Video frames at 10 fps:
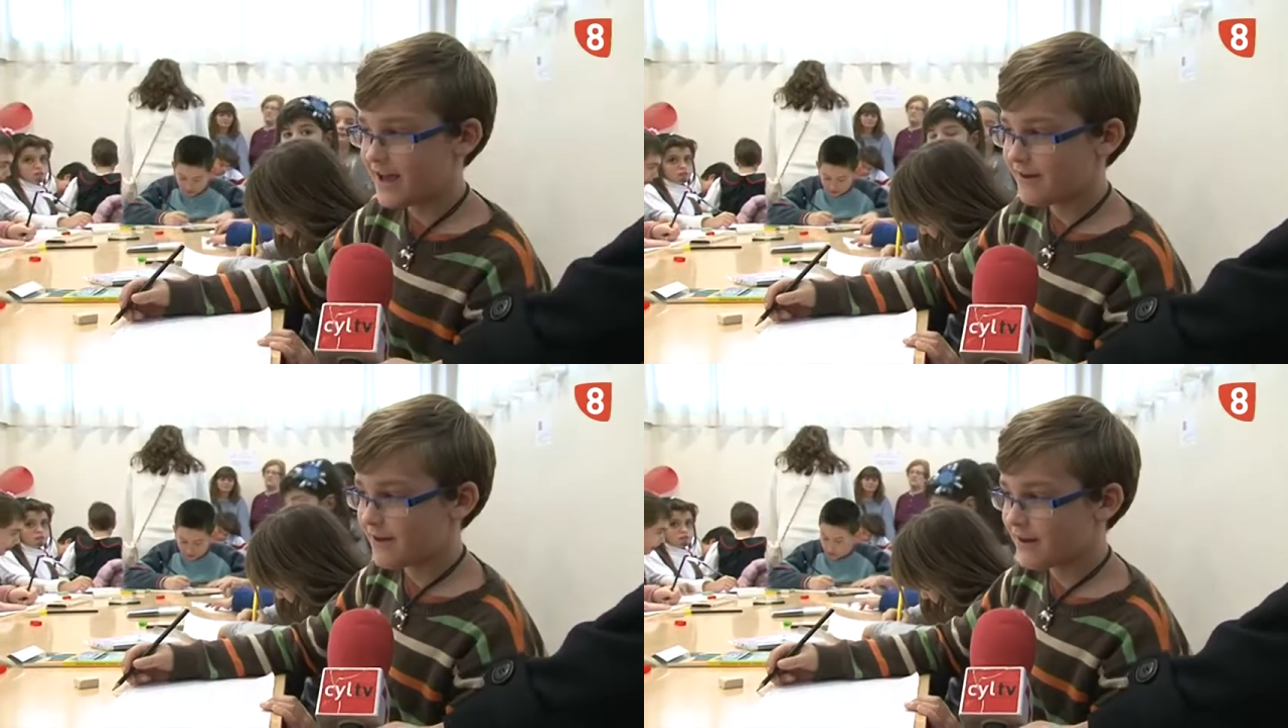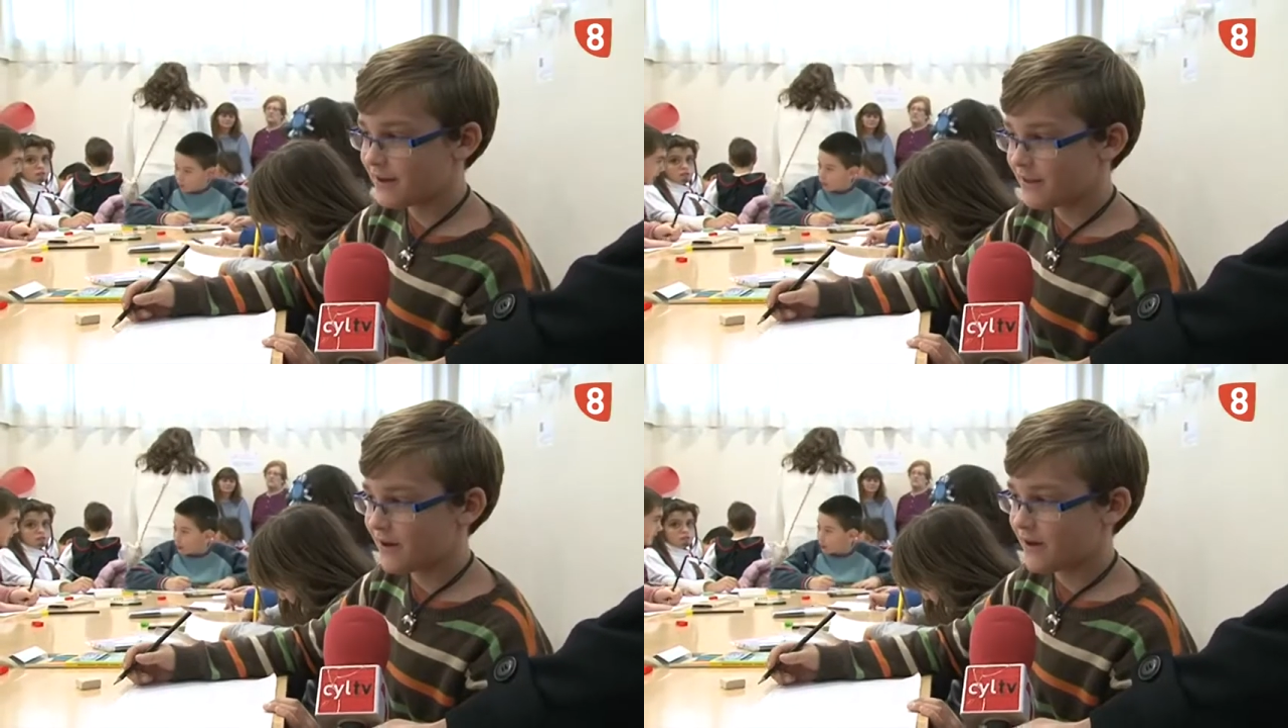He
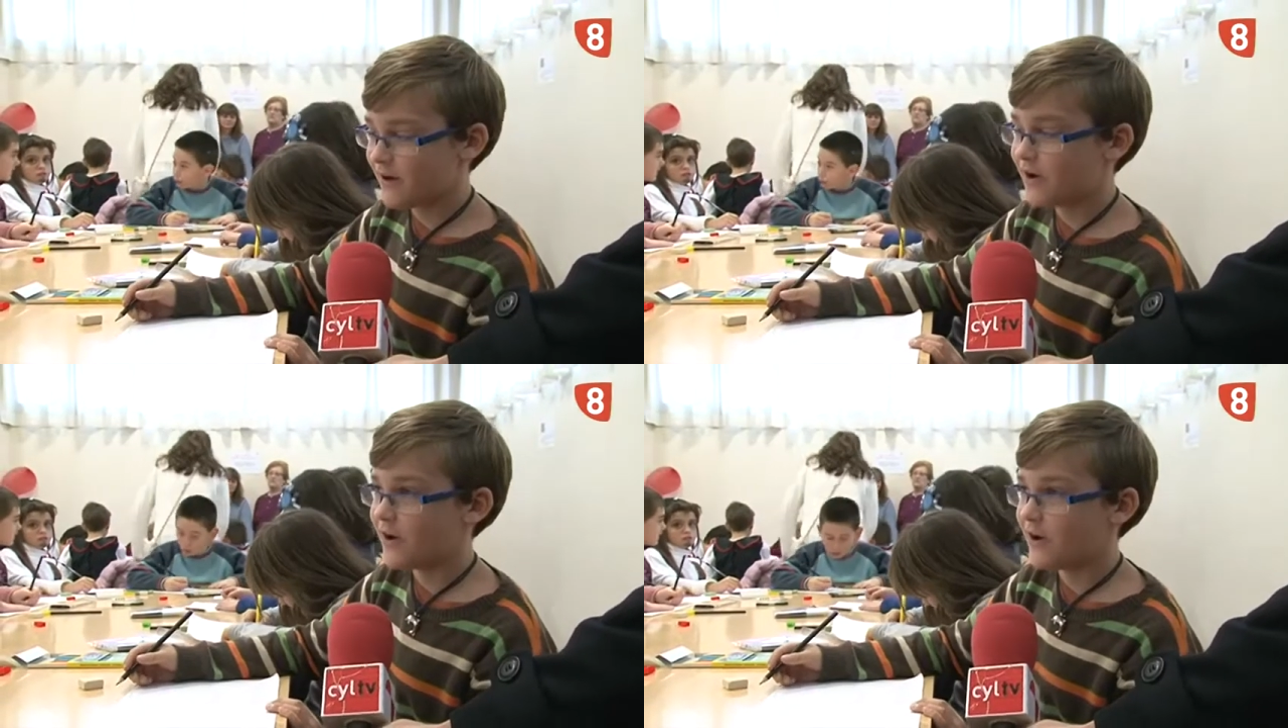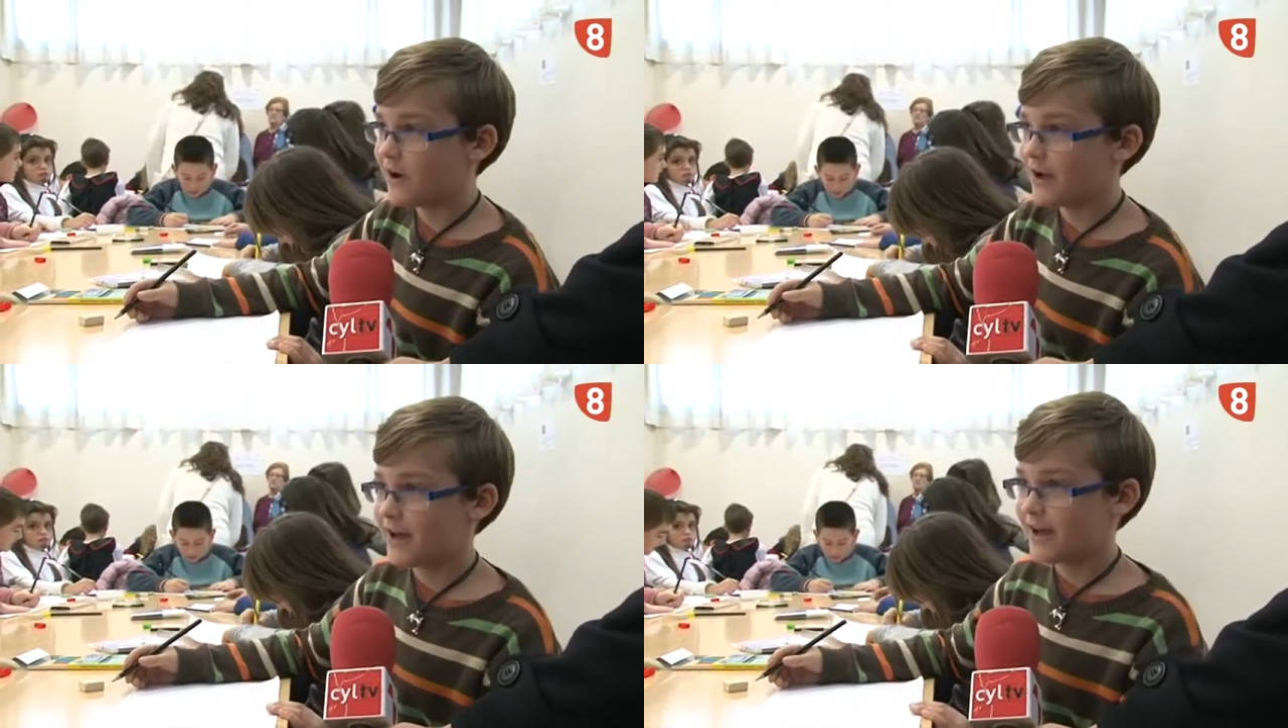venido
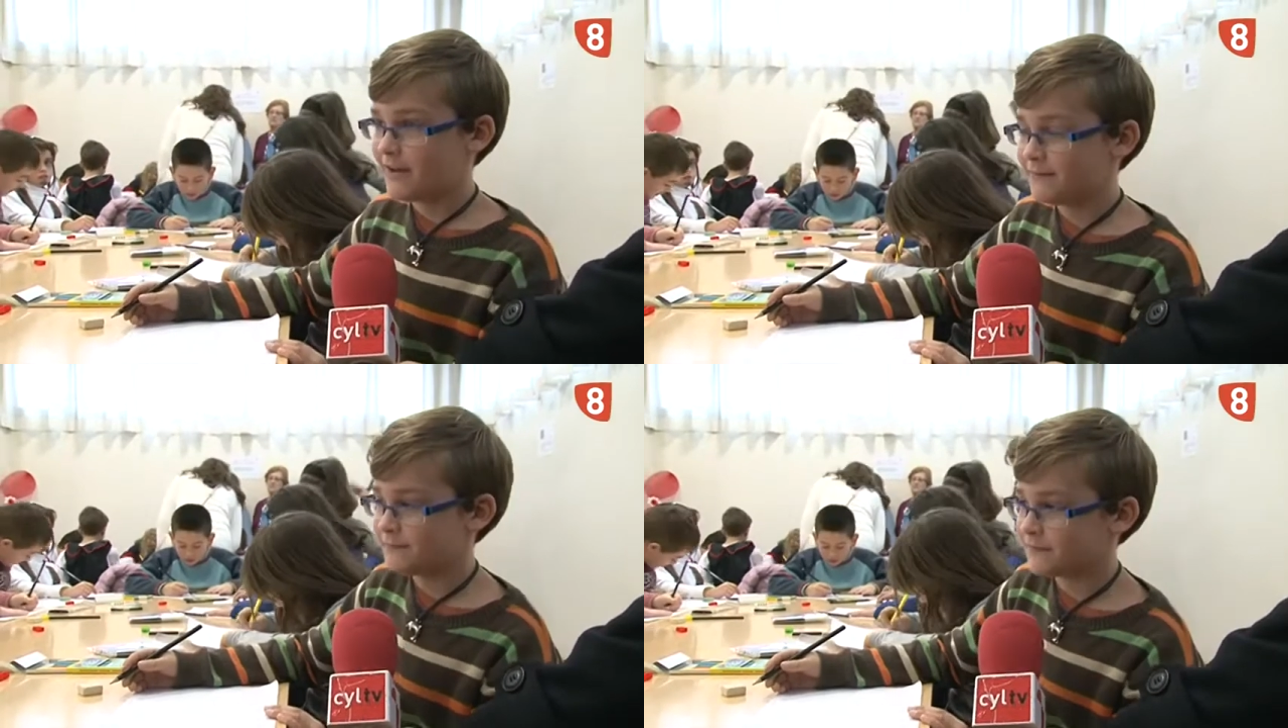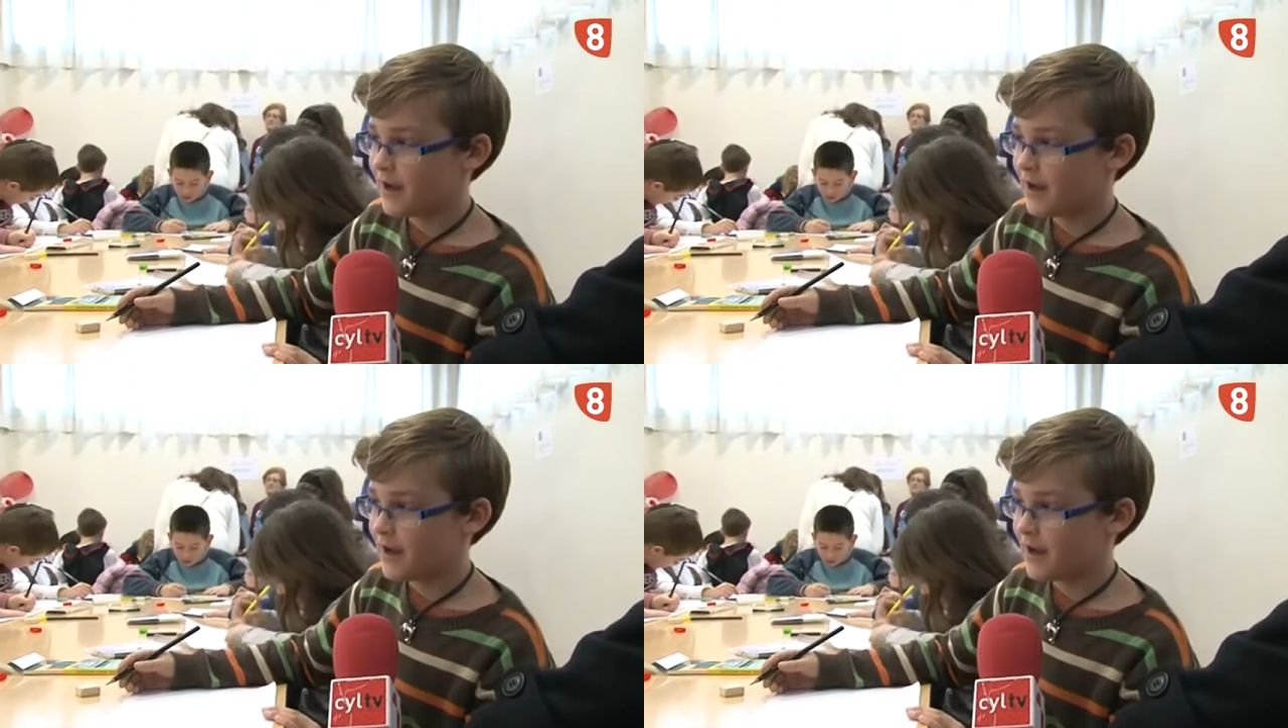em,